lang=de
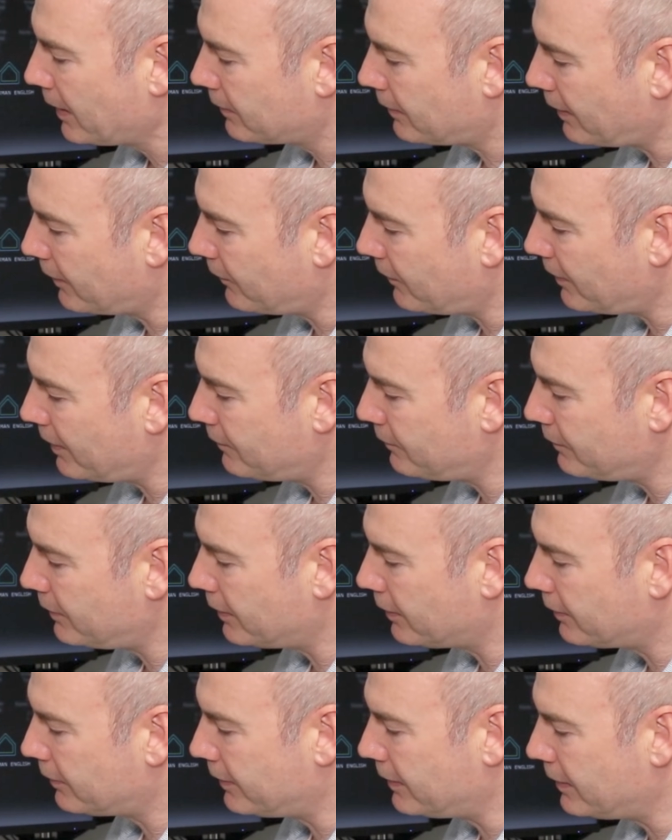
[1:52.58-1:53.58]
Dann sehen
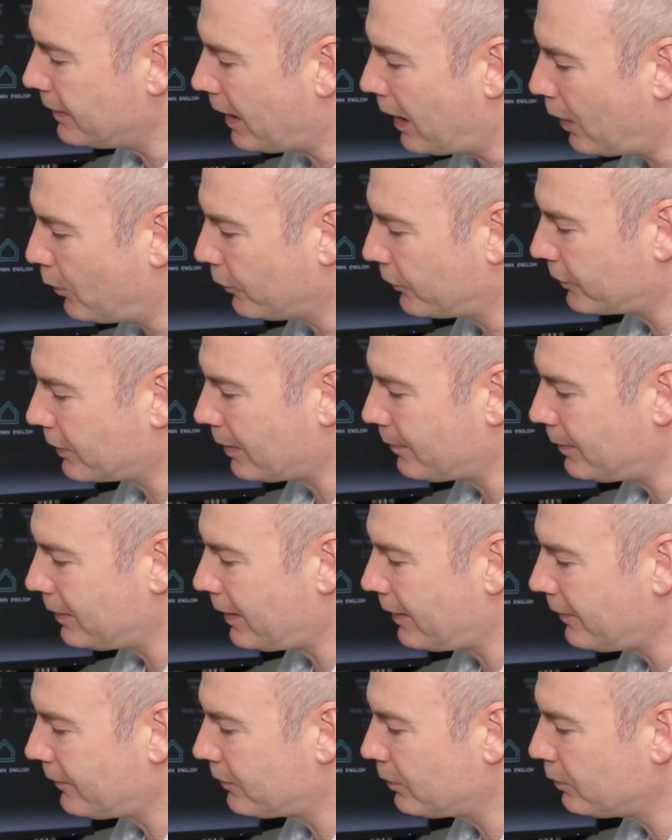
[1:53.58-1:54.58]
wir die
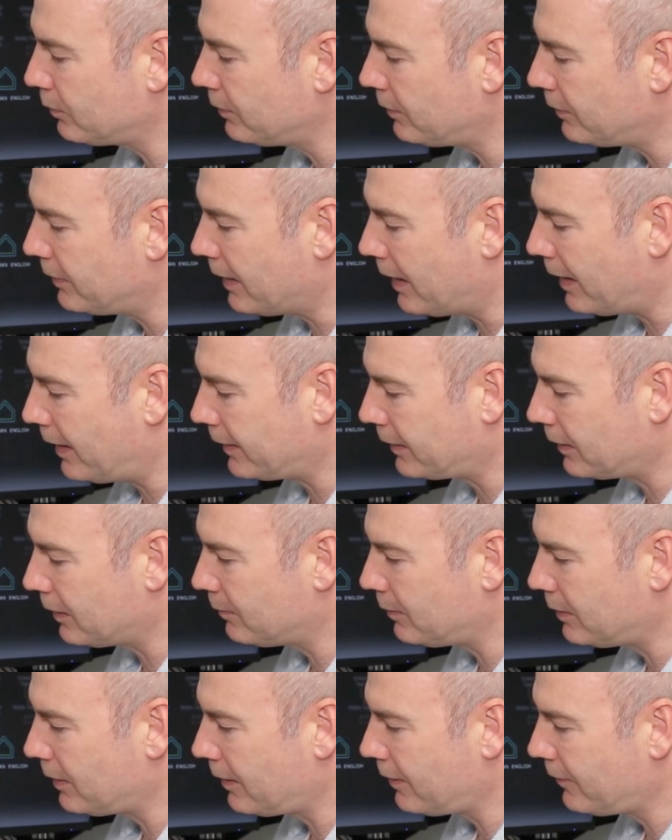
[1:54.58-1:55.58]
Ausgabeleistung, die
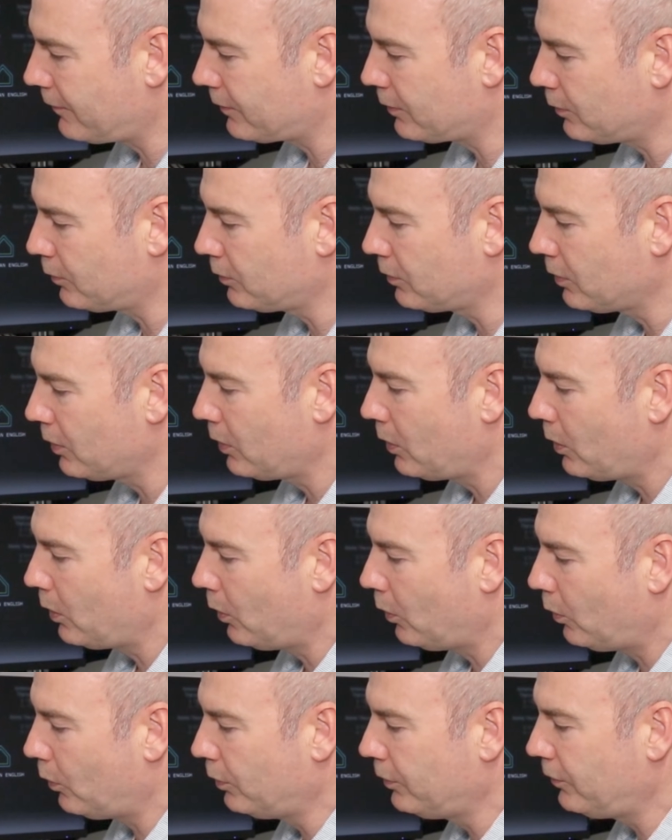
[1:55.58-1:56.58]
Eingabeleistung
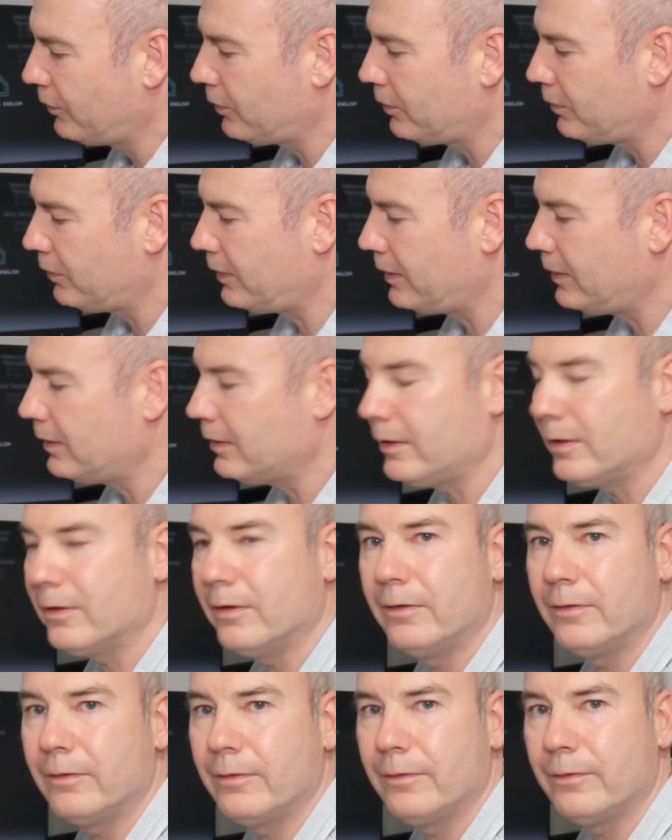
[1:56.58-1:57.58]
und die
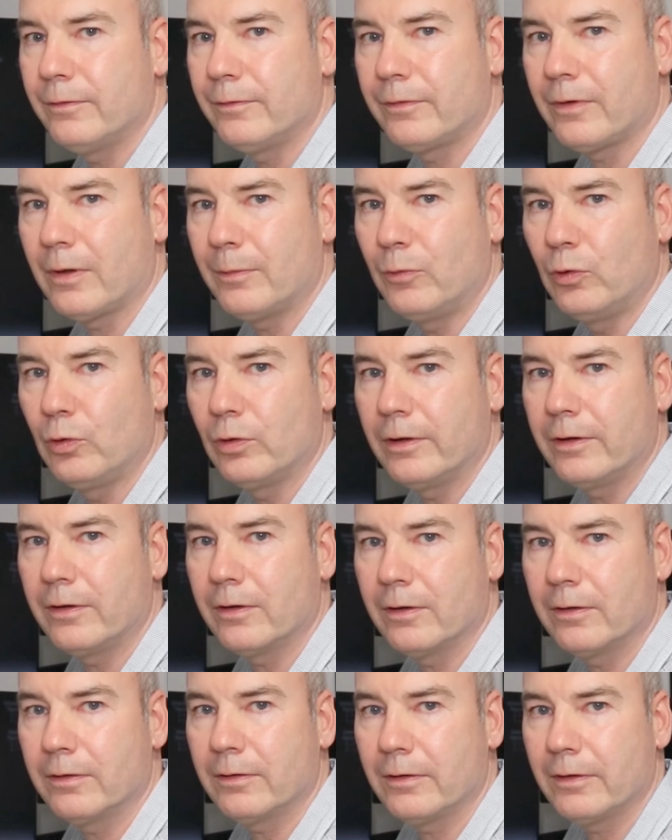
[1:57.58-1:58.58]

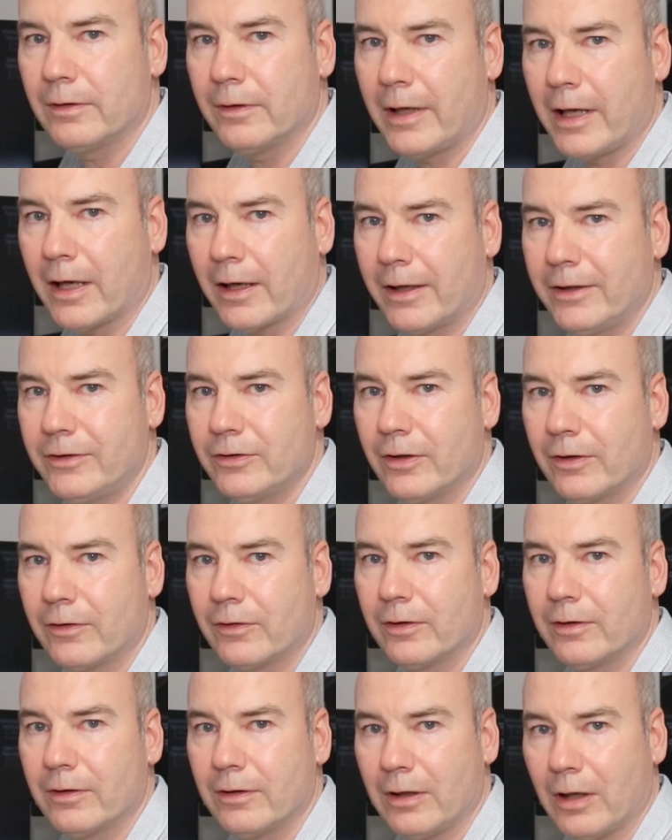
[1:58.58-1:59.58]
vermutliche
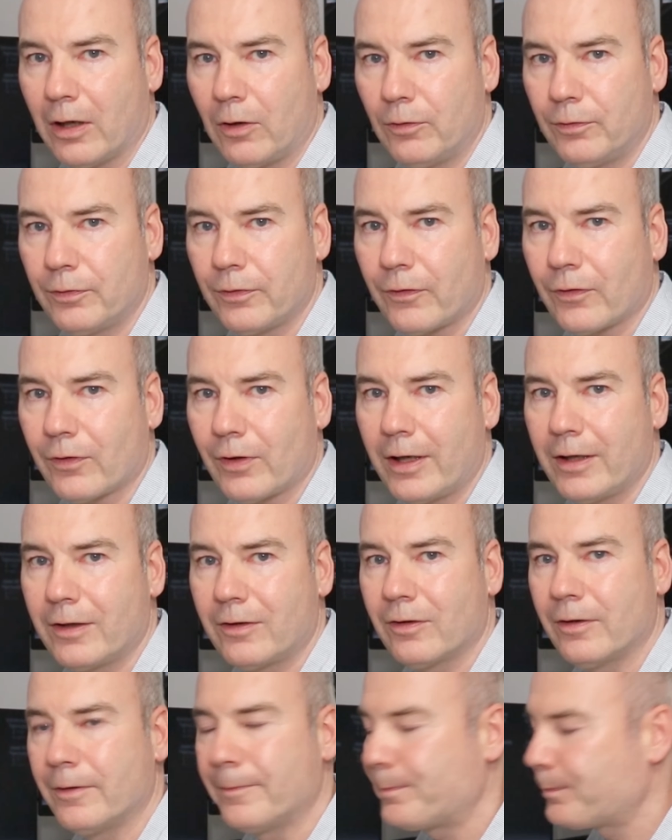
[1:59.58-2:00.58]
errechnete
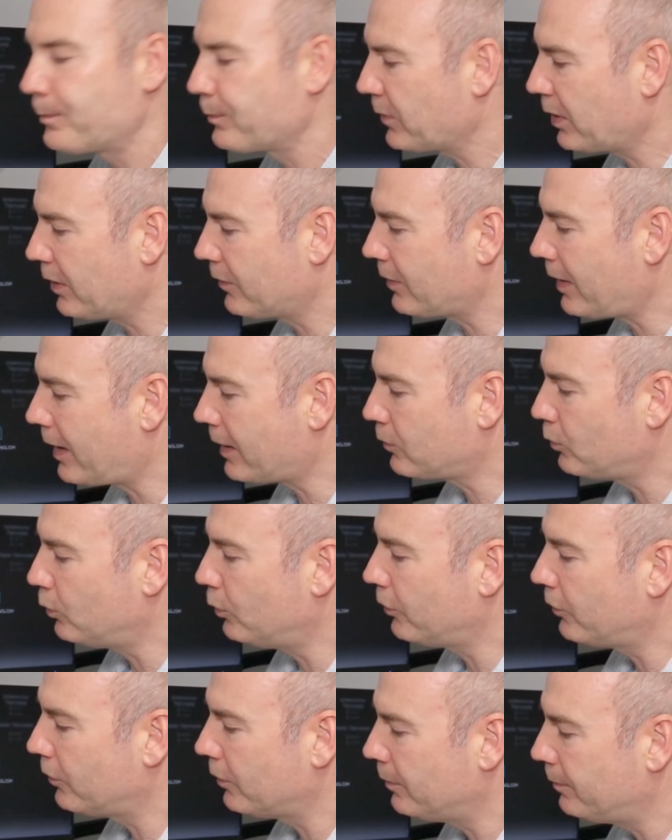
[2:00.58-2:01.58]
Laufzeit des
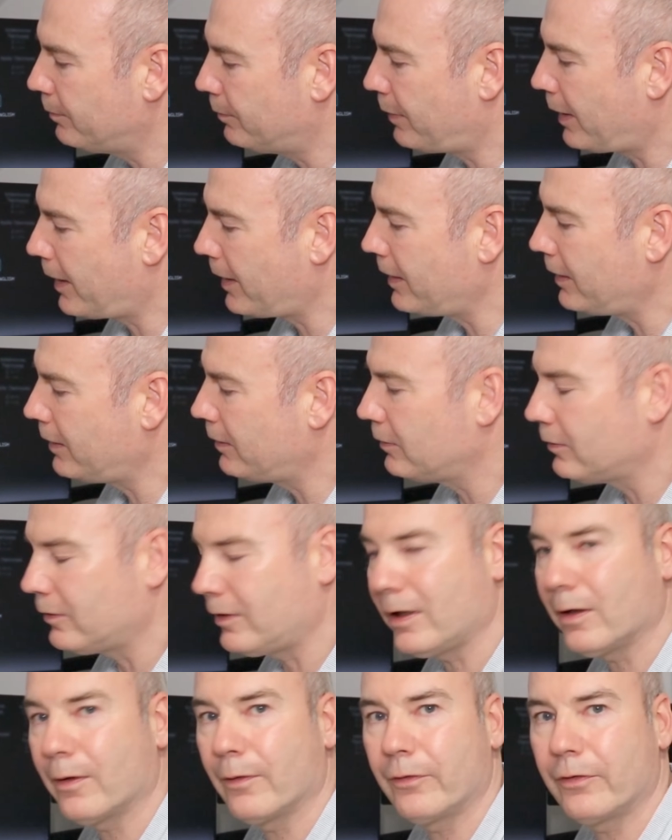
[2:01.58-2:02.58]
Akkus bei
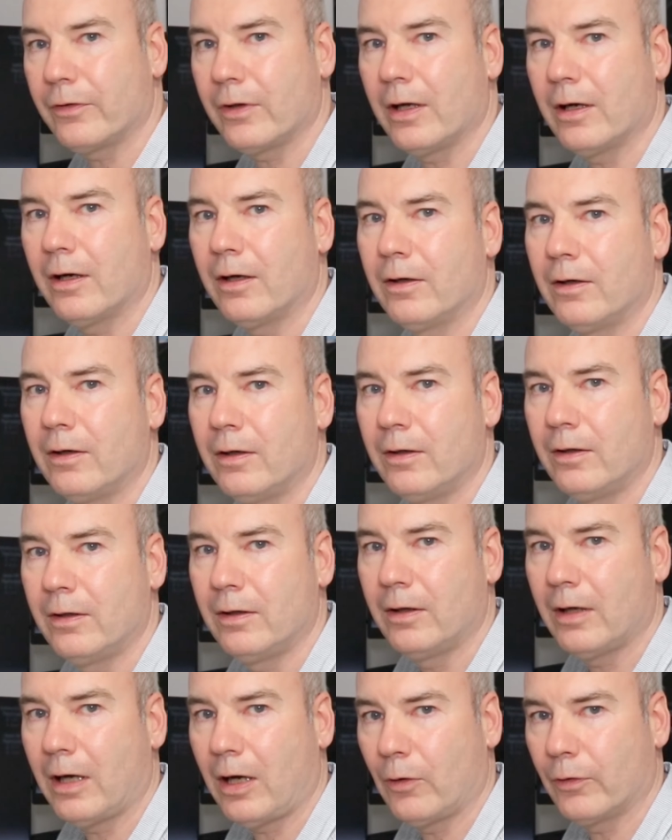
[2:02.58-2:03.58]
der und der
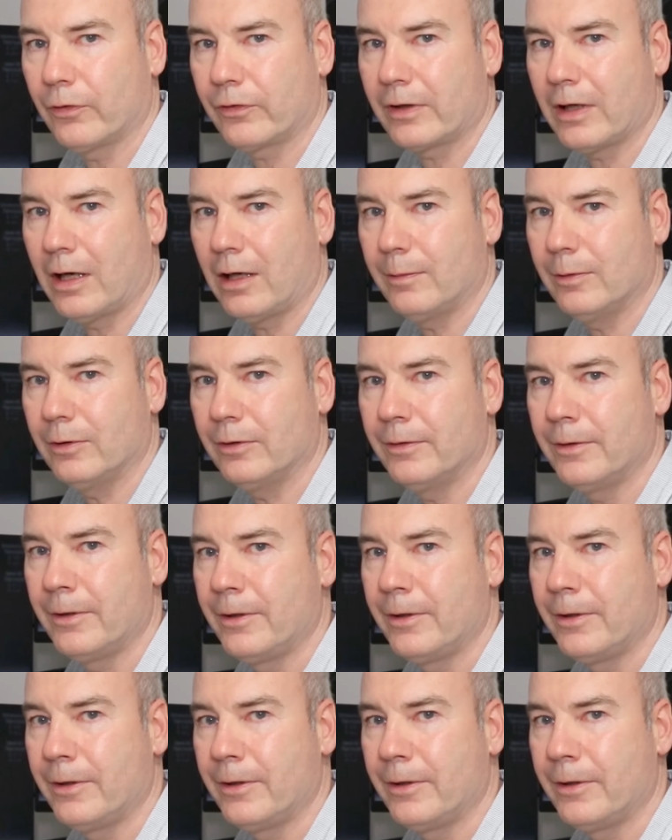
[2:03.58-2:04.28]
Ausgabe.